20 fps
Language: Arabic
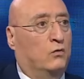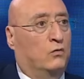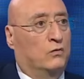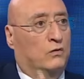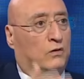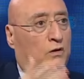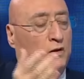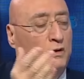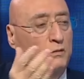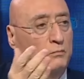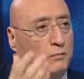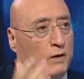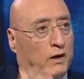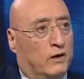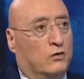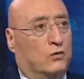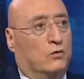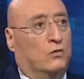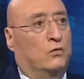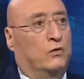لهم
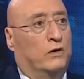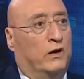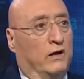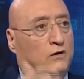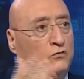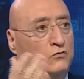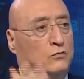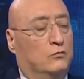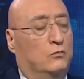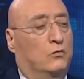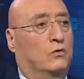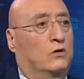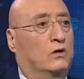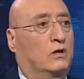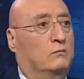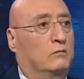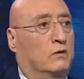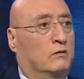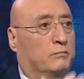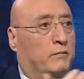ماكرون رئيس
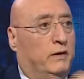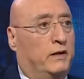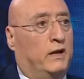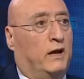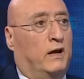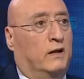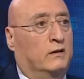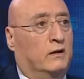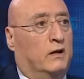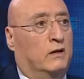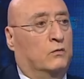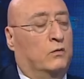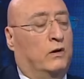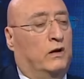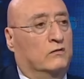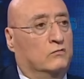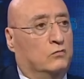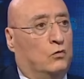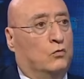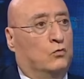جمهوريه من 8 اذار
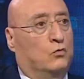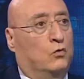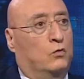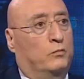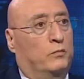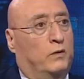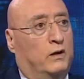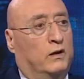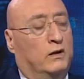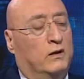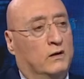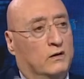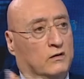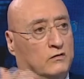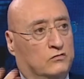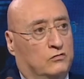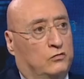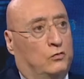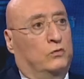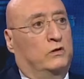ورئيس حكومه
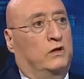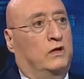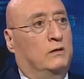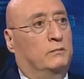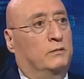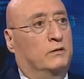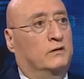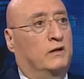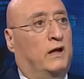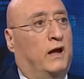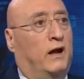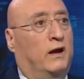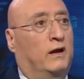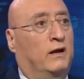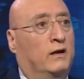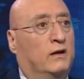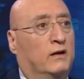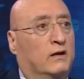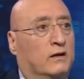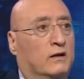السعوديه بتنقيه
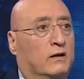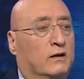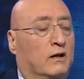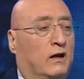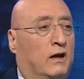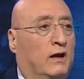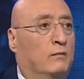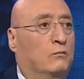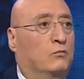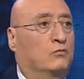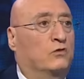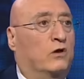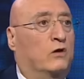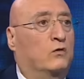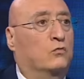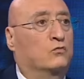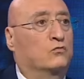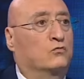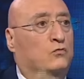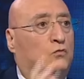إيه قاموا
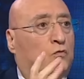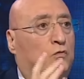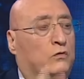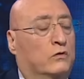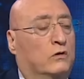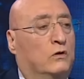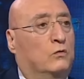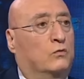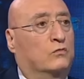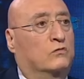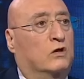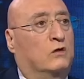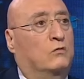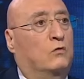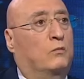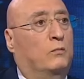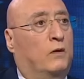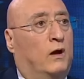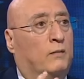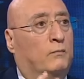جنوا جنونهم كلهم
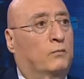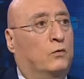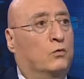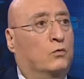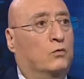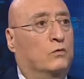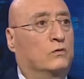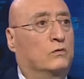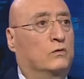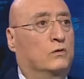سوا ما قبلوا